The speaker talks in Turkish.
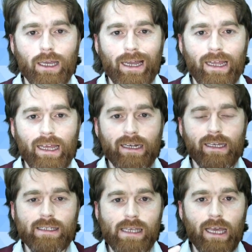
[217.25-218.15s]
Yani
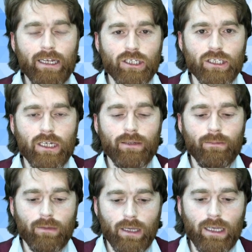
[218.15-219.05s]
herkes her işte
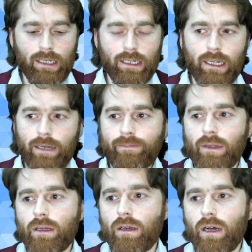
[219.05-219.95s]
eliyle,
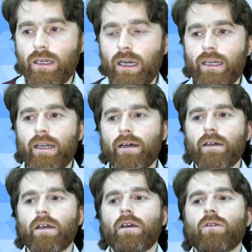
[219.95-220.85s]

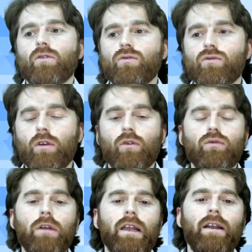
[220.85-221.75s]
ayağıyla, gözüyle,
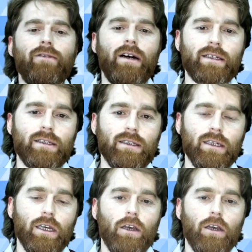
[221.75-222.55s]
kulağıyla vardı.